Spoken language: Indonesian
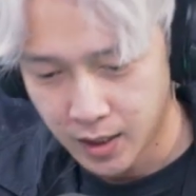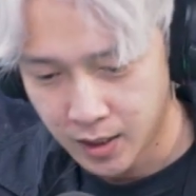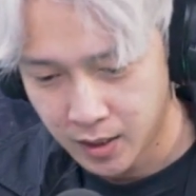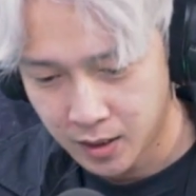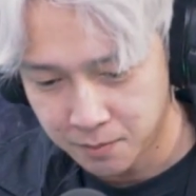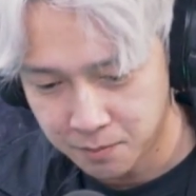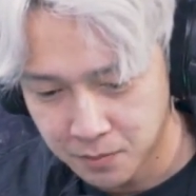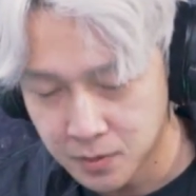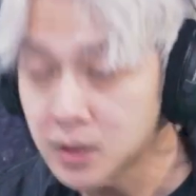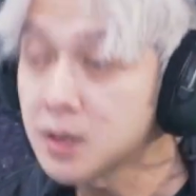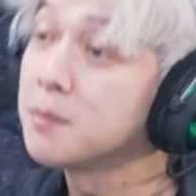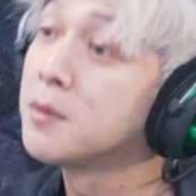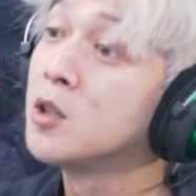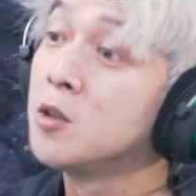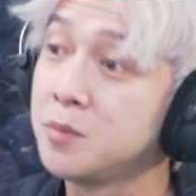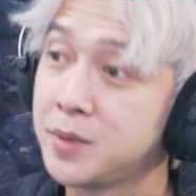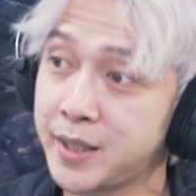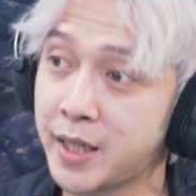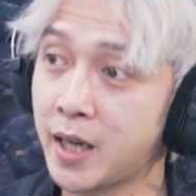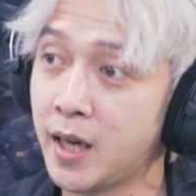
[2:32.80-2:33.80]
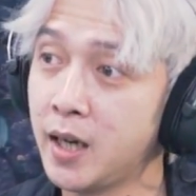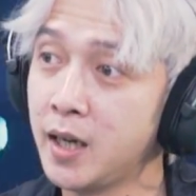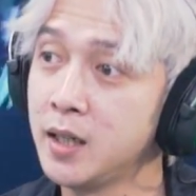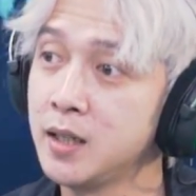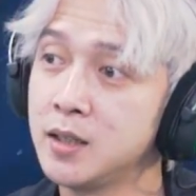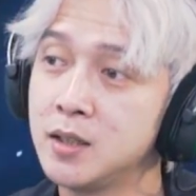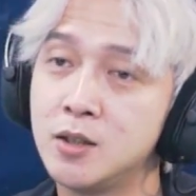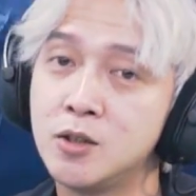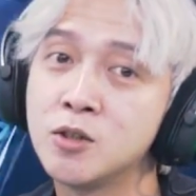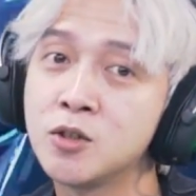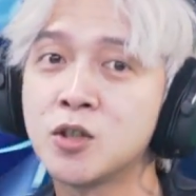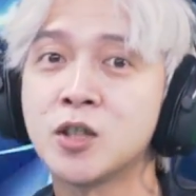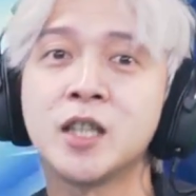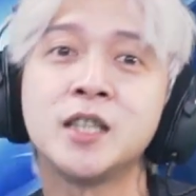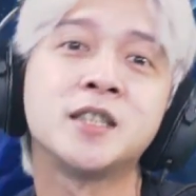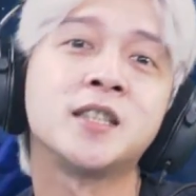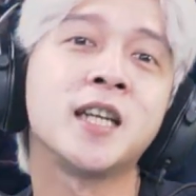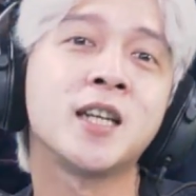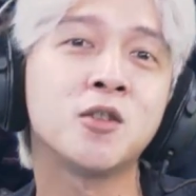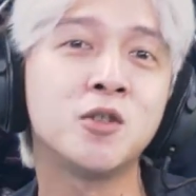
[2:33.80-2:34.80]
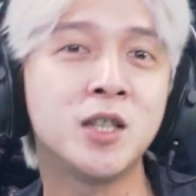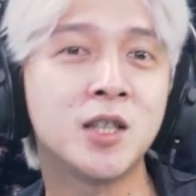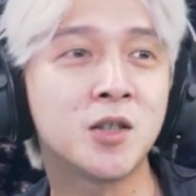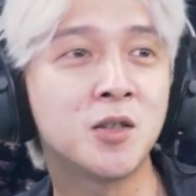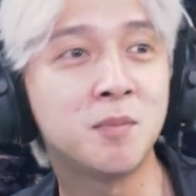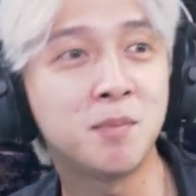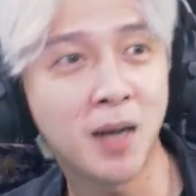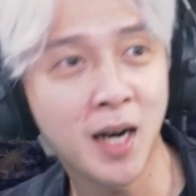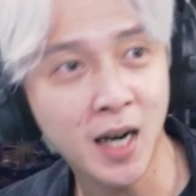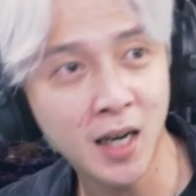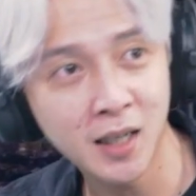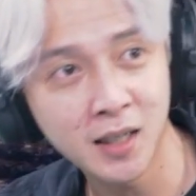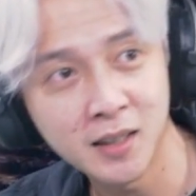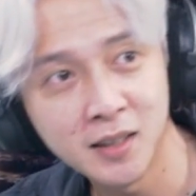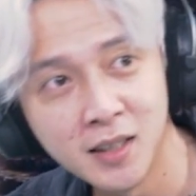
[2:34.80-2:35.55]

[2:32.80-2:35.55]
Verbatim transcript: um, sebelumnya untuk gak istriku di rumah